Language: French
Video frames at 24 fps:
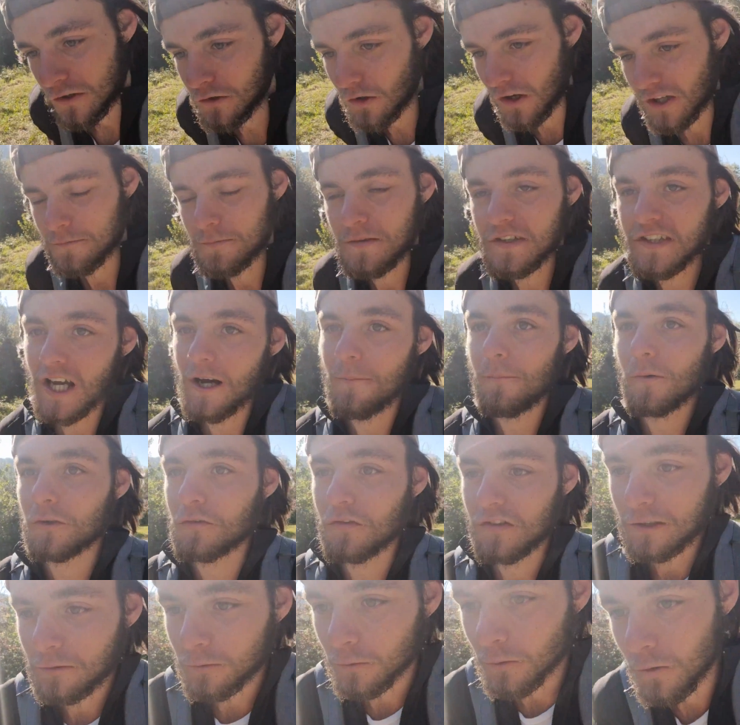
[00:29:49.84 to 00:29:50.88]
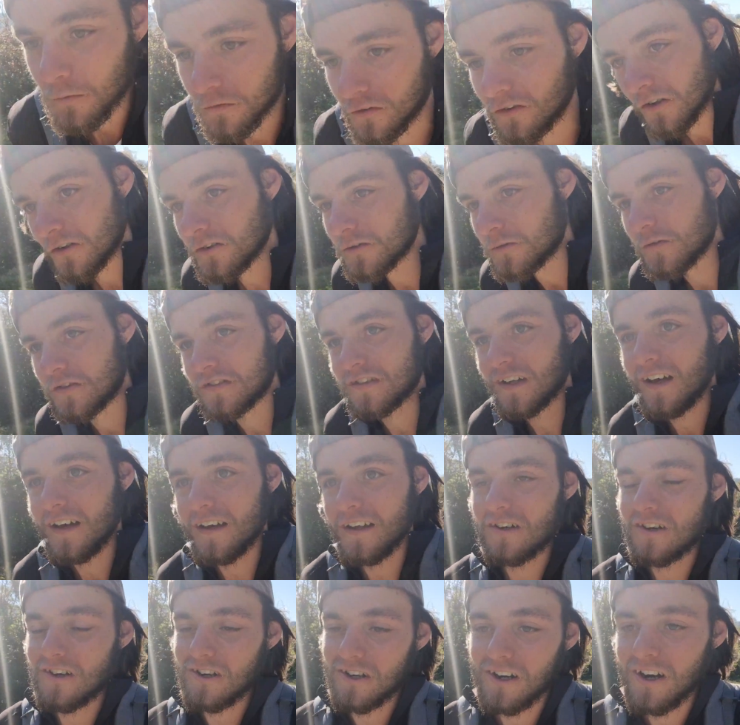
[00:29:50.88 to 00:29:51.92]
Et genre, expliqué un peu que je faisais le tour de France, tout
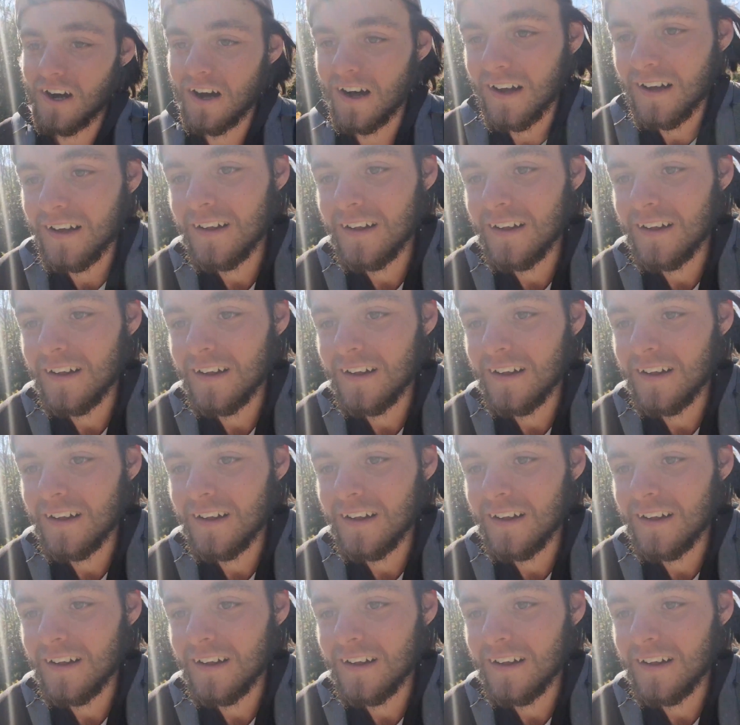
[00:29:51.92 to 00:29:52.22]
ça, et euh...